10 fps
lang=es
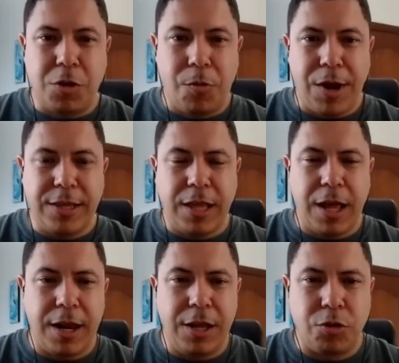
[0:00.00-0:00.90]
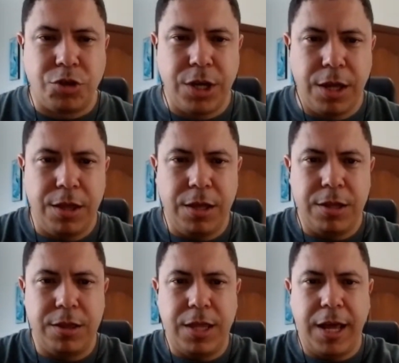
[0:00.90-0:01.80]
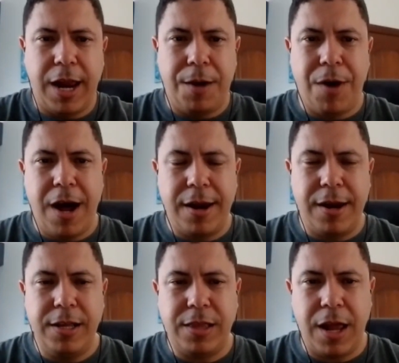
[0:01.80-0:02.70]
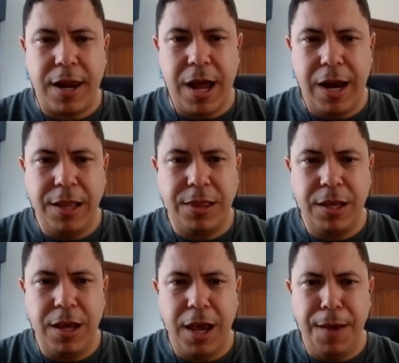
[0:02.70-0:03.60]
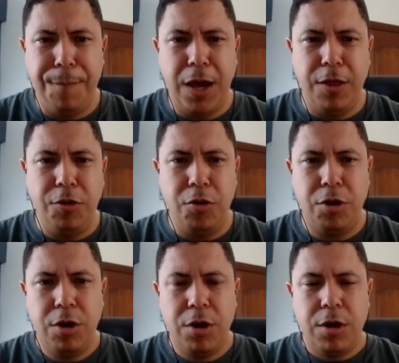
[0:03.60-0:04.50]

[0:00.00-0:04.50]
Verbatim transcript: sobre este reto, Chedi, de grabar este reality en medio